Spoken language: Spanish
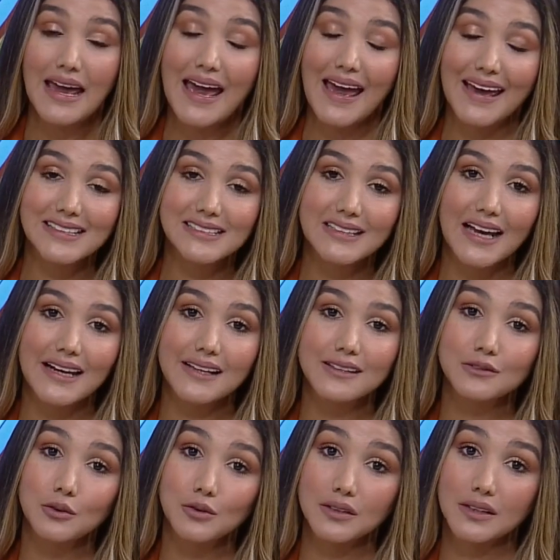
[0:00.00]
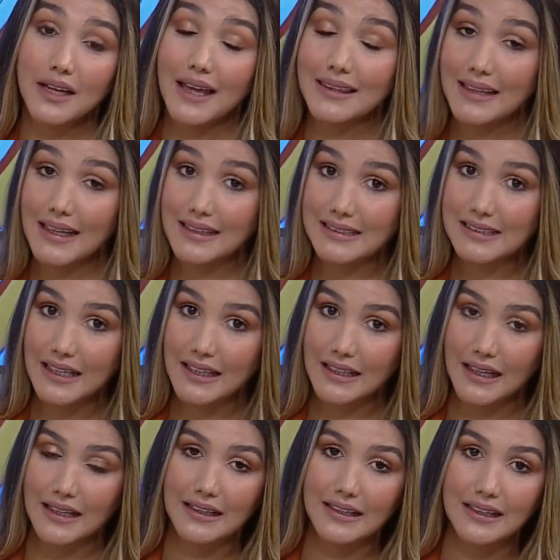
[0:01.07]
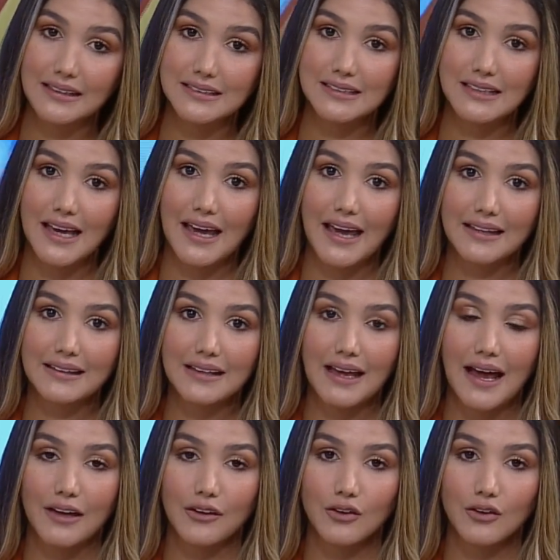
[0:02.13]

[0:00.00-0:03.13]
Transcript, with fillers: es en la industria del cine y es que este año